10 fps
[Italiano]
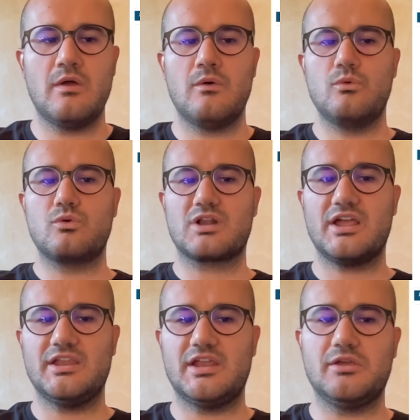
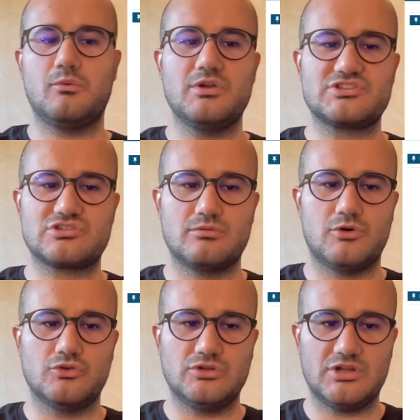ucraina in questo
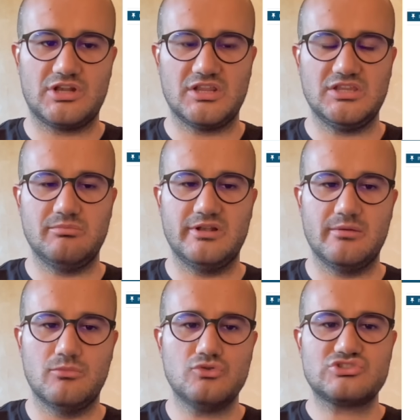modo
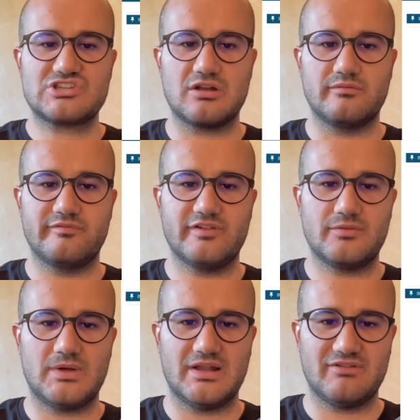incredibile. Mosca non
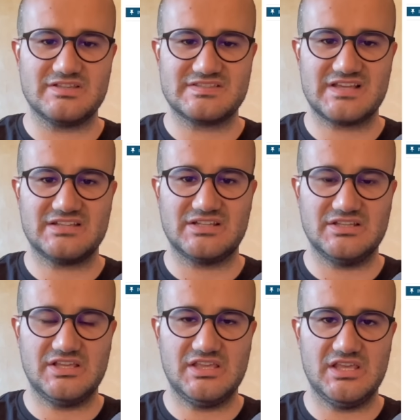ferma l'avanzata
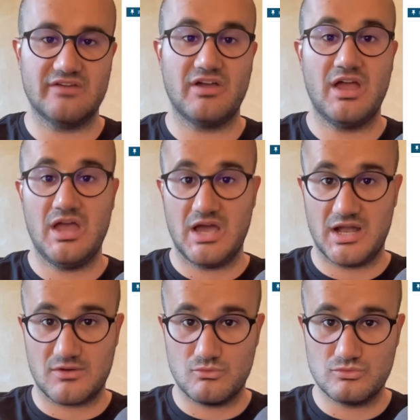di Kiev
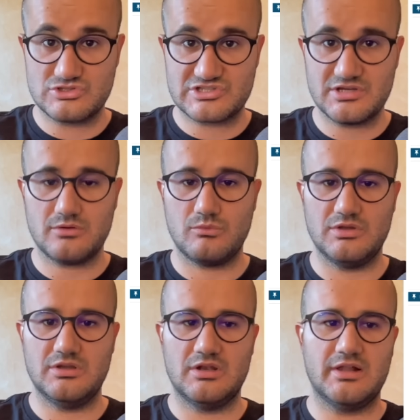a Kursk,
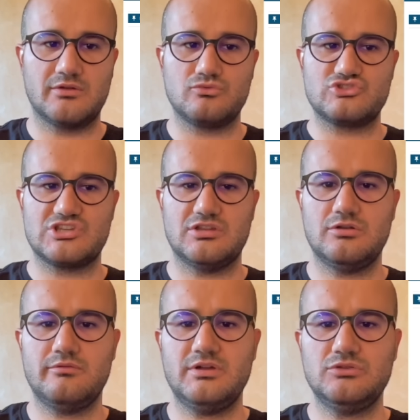quindi nella Russia del
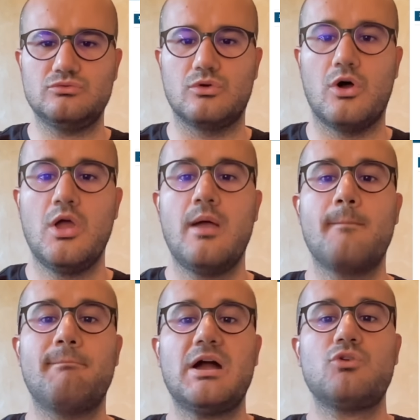91,
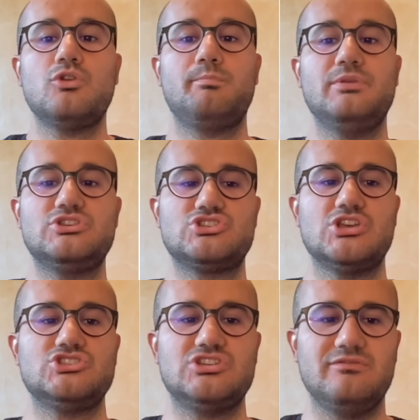ma colpisce
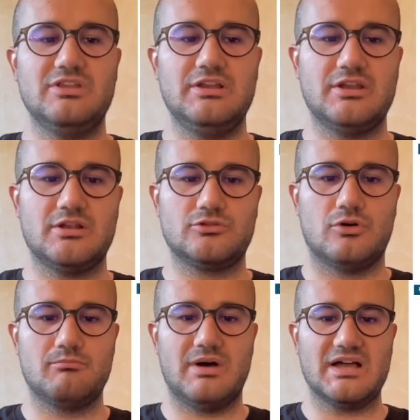i civili nel
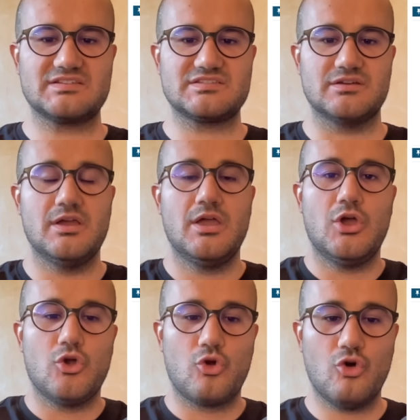Donbass.
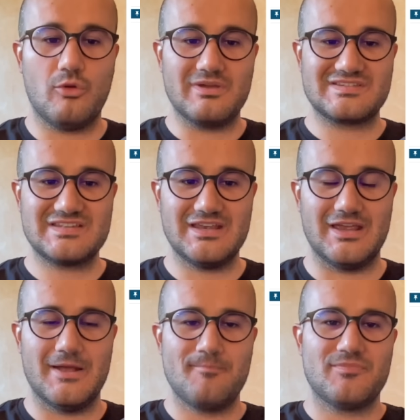Come
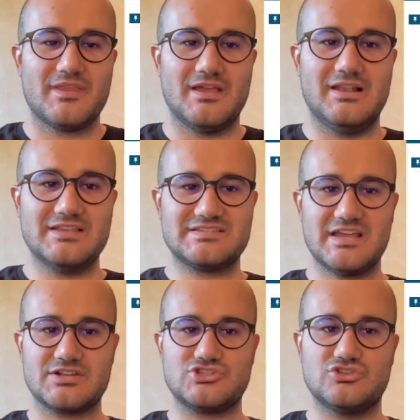se
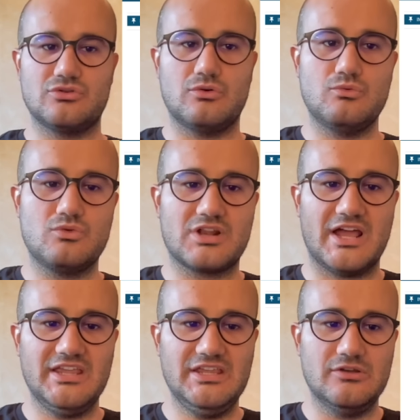L'esercito
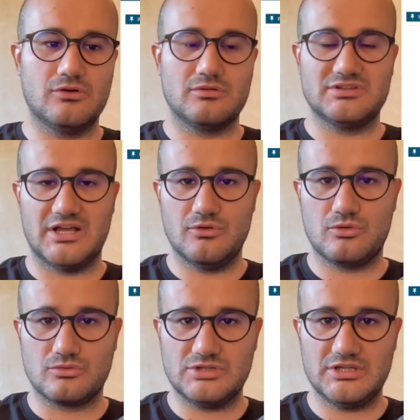ucraino, da
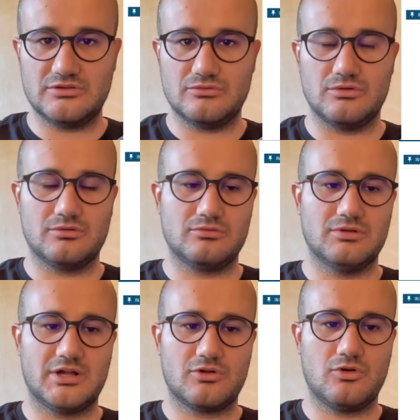loro detto con
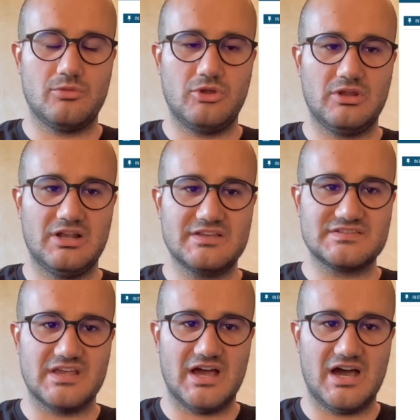l'acronimo
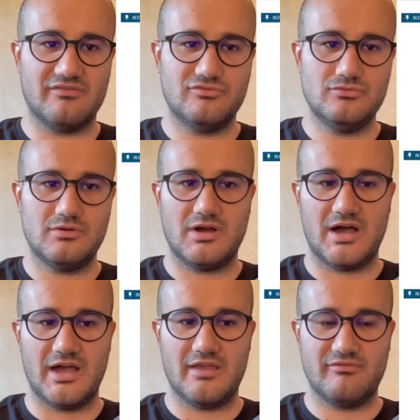inglese AFU,
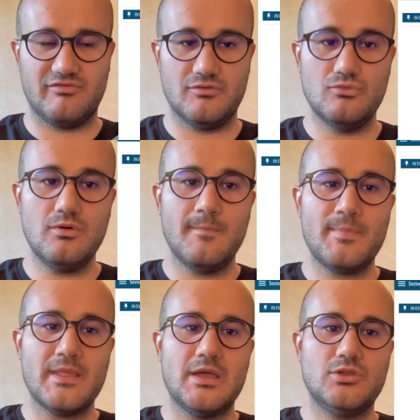AFU
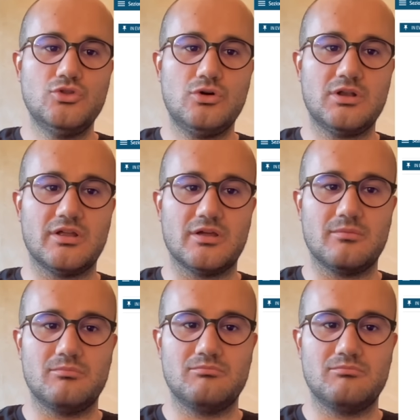non